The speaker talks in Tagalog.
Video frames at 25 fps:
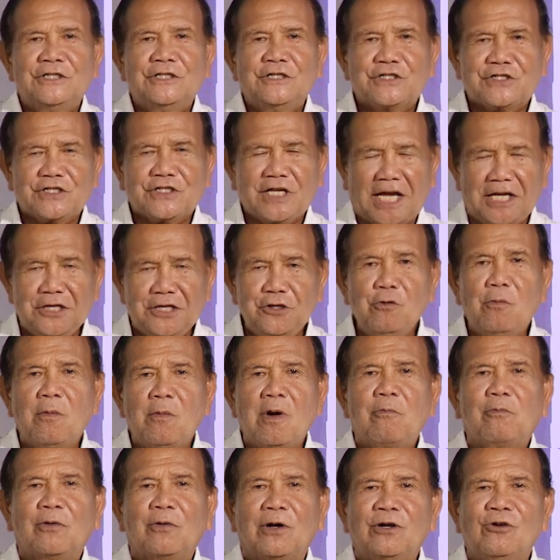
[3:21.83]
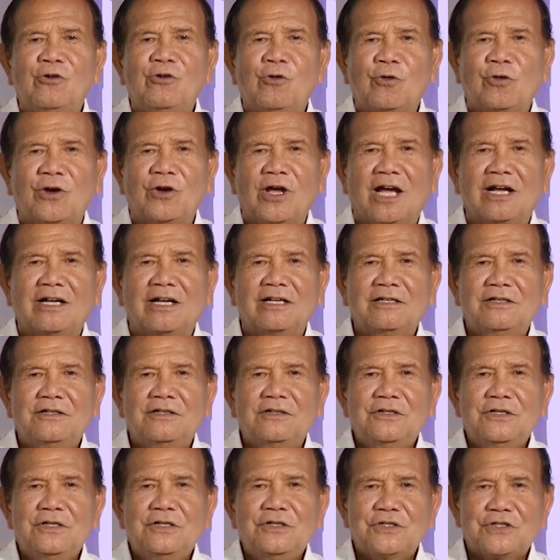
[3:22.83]
sa inyong mga panghuna,
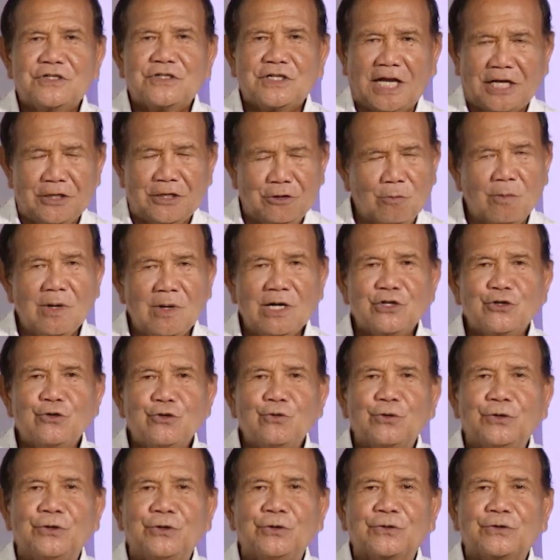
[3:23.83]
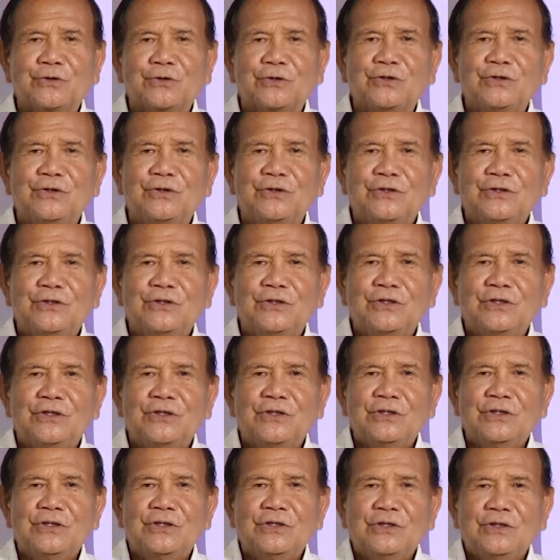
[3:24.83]
sa inyong mga sugyot
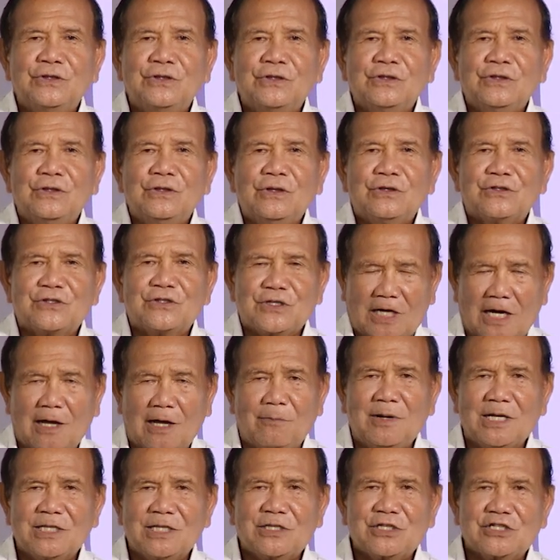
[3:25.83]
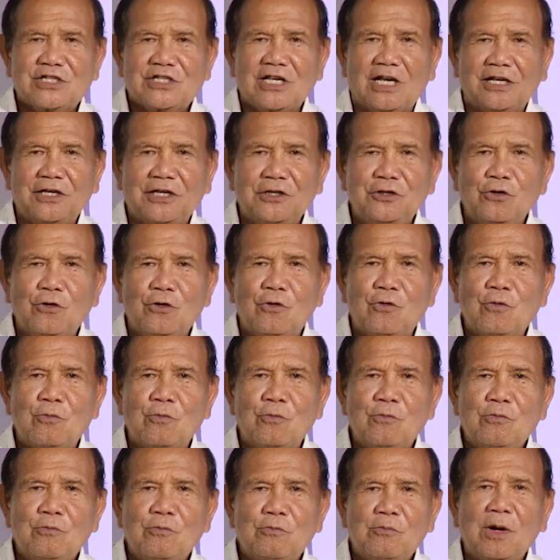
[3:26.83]
Salamat sa
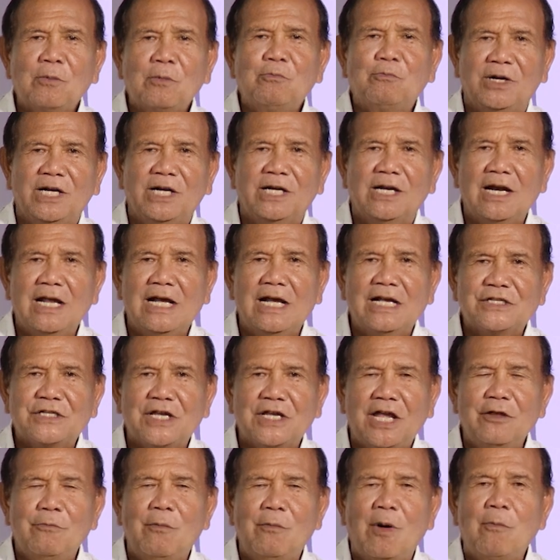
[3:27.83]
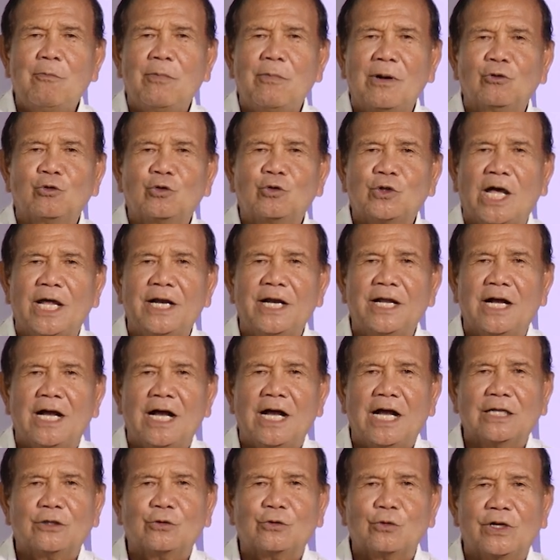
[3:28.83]
inyong pagpadala sa inyong mga pangutana
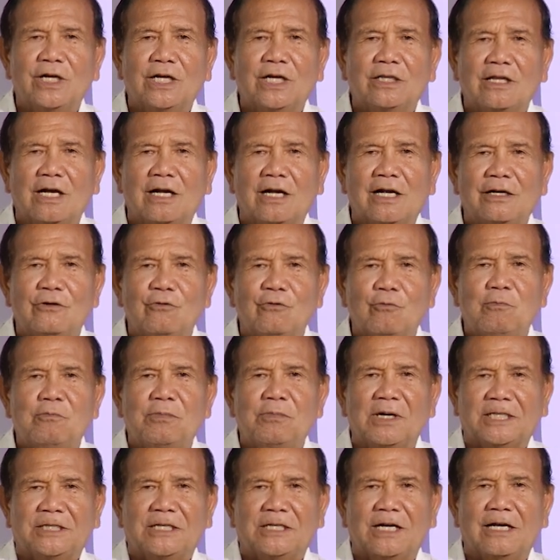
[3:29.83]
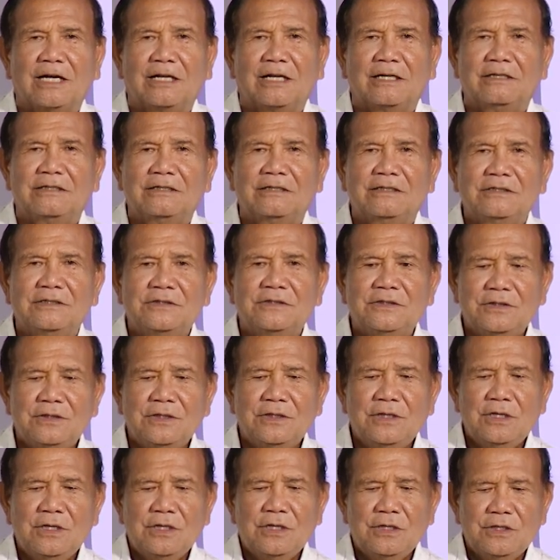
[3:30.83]
pangutanang atong hatagan o pagtagad.
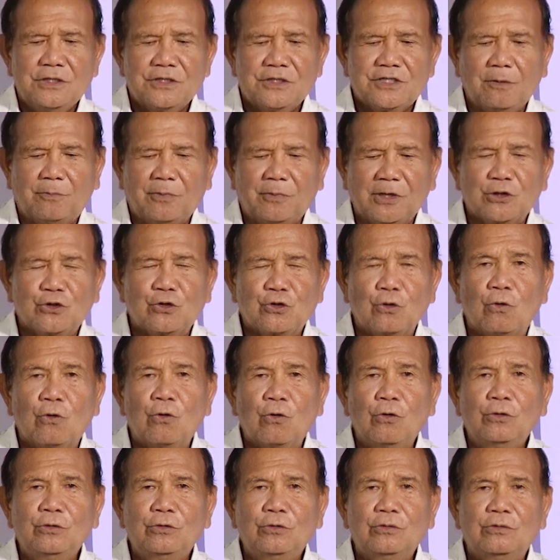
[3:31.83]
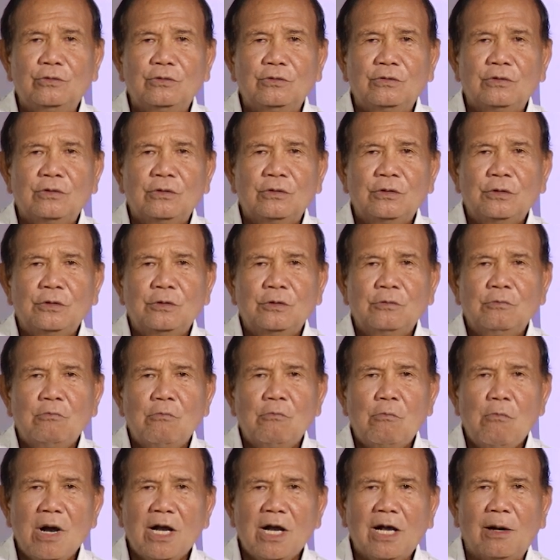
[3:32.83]
Sa pagsugod,
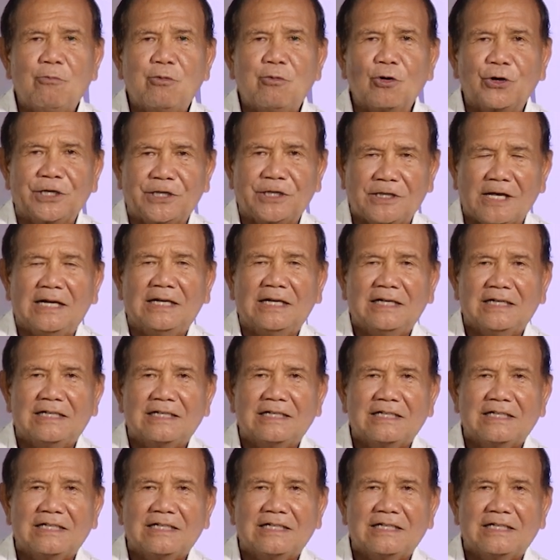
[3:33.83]
magampong kita.